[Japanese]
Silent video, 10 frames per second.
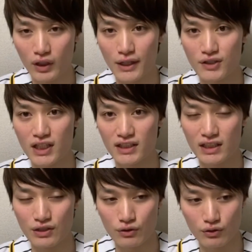ガルシア
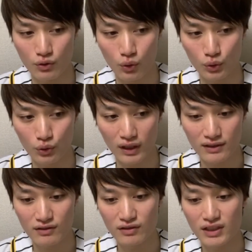選手好投
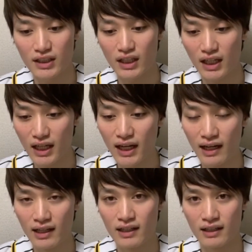が続いてた中、